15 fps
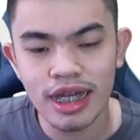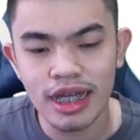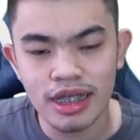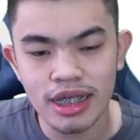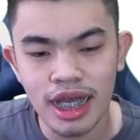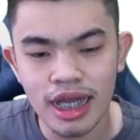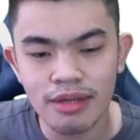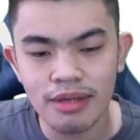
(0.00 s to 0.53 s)

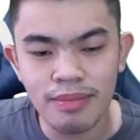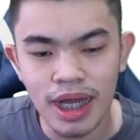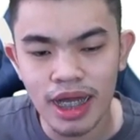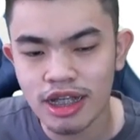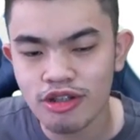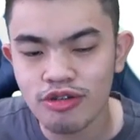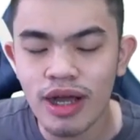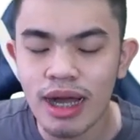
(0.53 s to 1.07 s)
yang dimakan
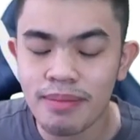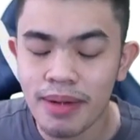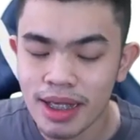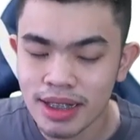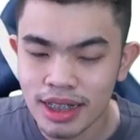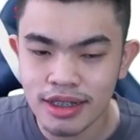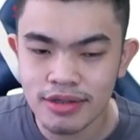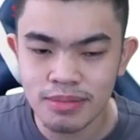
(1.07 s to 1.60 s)
itu nggak
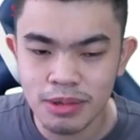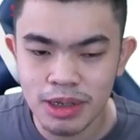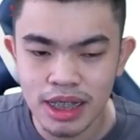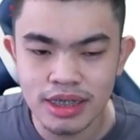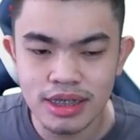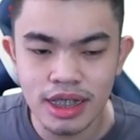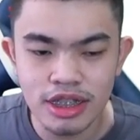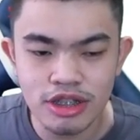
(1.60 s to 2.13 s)
mati nun ya,
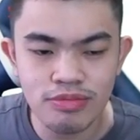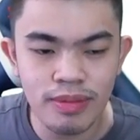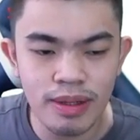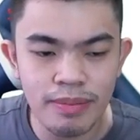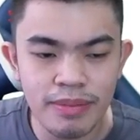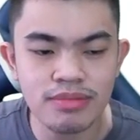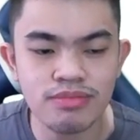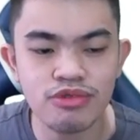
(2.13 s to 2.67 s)
jadi cuma
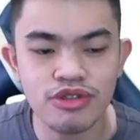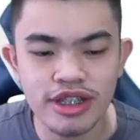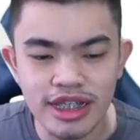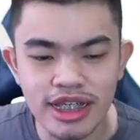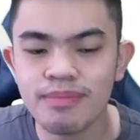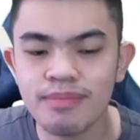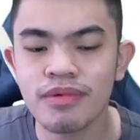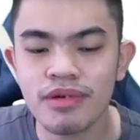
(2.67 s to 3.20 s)
bersembunyi di
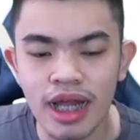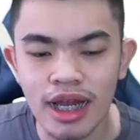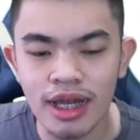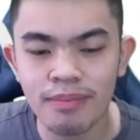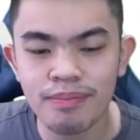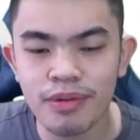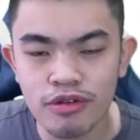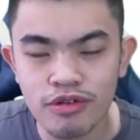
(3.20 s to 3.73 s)

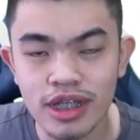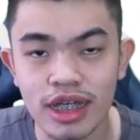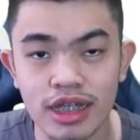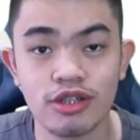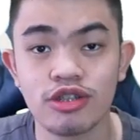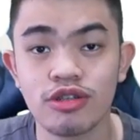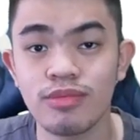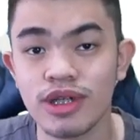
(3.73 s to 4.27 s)
dalam perutnya.
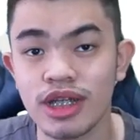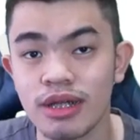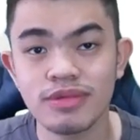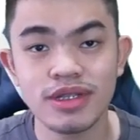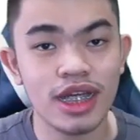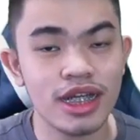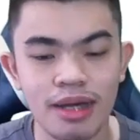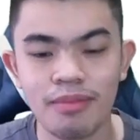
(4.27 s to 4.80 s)
Terus kemudian bisa
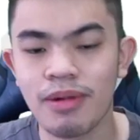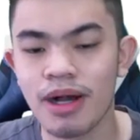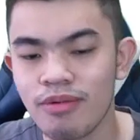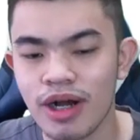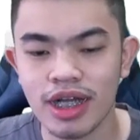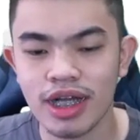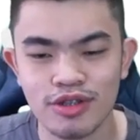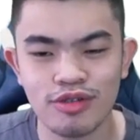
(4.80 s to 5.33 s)
dia
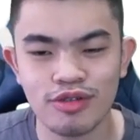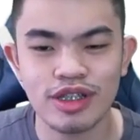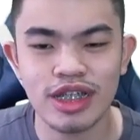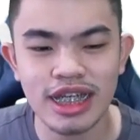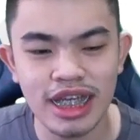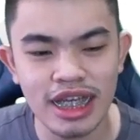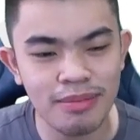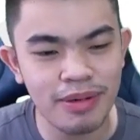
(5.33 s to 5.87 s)
bawa gitu.
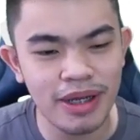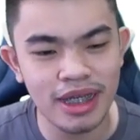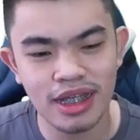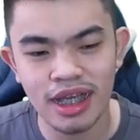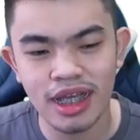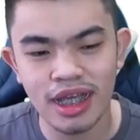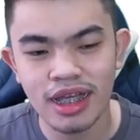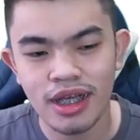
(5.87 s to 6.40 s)
Jadi ibaratnya
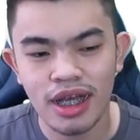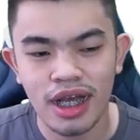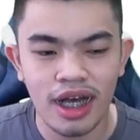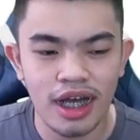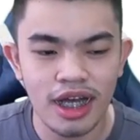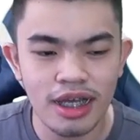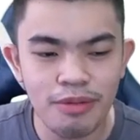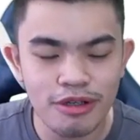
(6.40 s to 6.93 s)

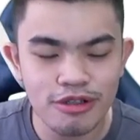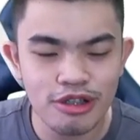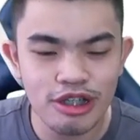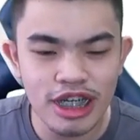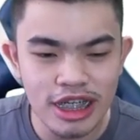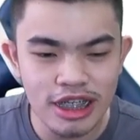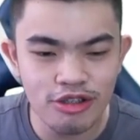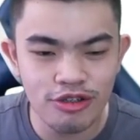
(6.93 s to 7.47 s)
uh, eh, impostor
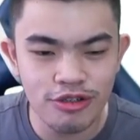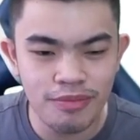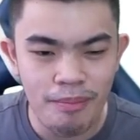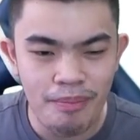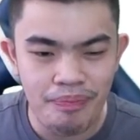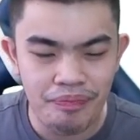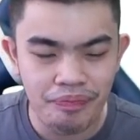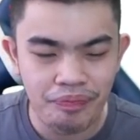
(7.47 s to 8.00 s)
ini tuh
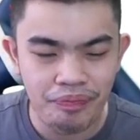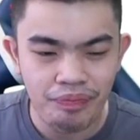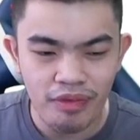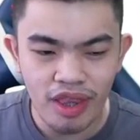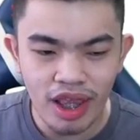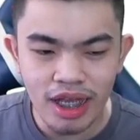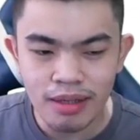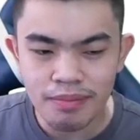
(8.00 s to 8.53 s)

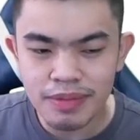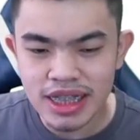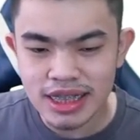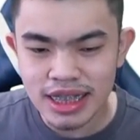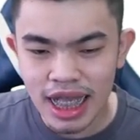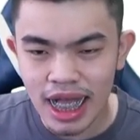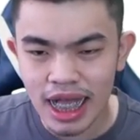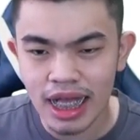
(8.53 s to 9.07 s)

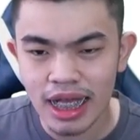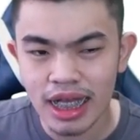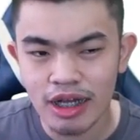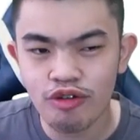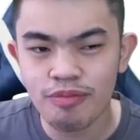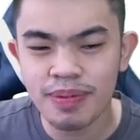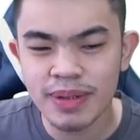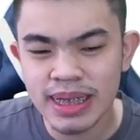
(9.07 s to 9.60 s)
bisa
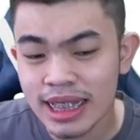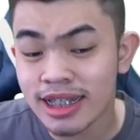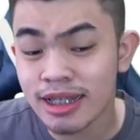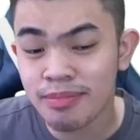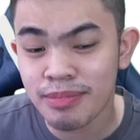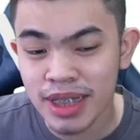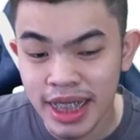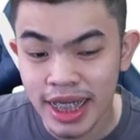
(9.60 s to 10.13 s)
ngumpetin
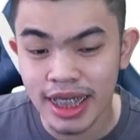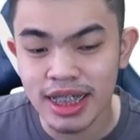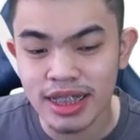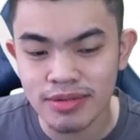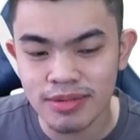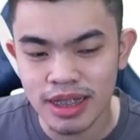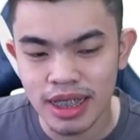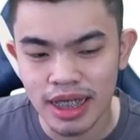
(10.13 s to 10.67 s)
temennya ya
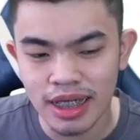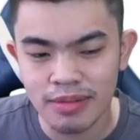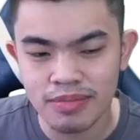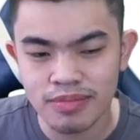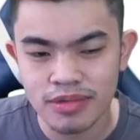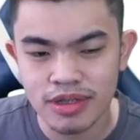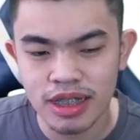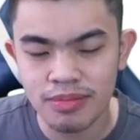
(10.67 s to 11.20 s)
nun ya.
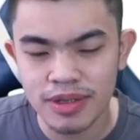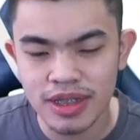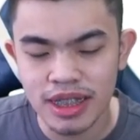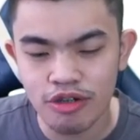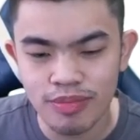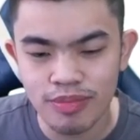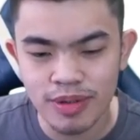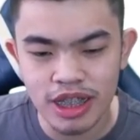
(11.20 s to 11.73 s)
Jadi bisa
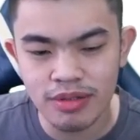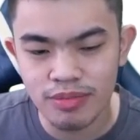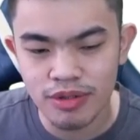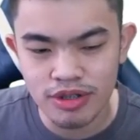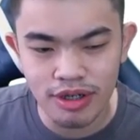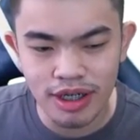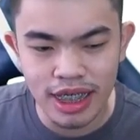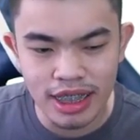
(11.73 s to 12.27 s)
ngumpetin
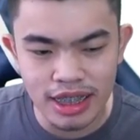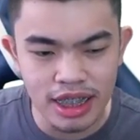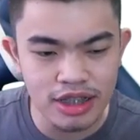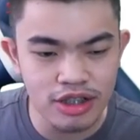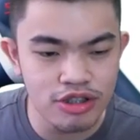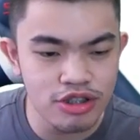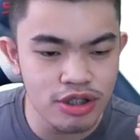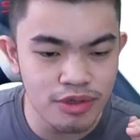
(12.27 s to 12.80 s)
impostor lainnya.
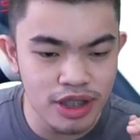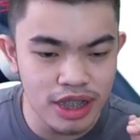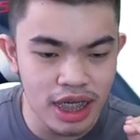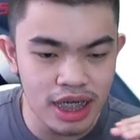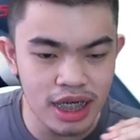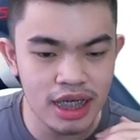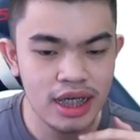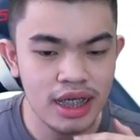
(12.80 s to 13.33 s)
Terus
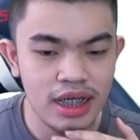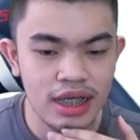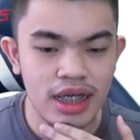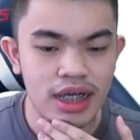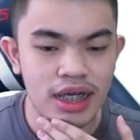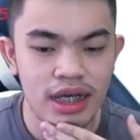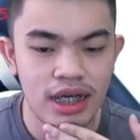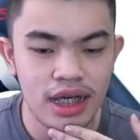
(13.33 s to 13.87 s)
kemudian
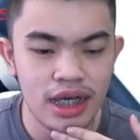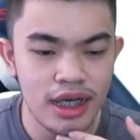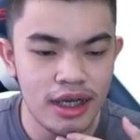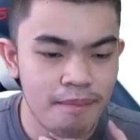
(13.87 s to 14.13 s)
uh,